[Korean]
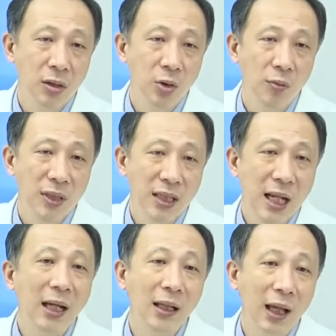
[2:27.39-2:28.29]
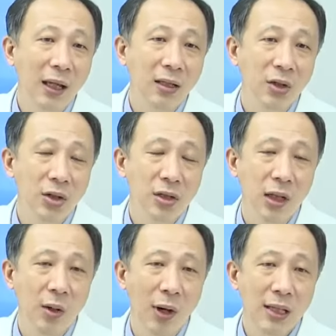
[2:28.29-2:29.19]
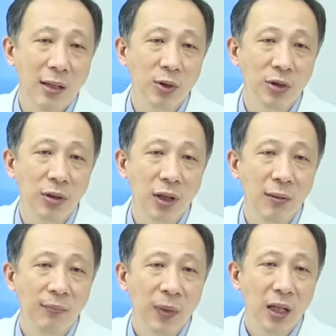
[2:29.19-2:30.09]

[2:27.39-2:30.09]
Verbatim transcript: 조금 진행된 전립선암 환자분들이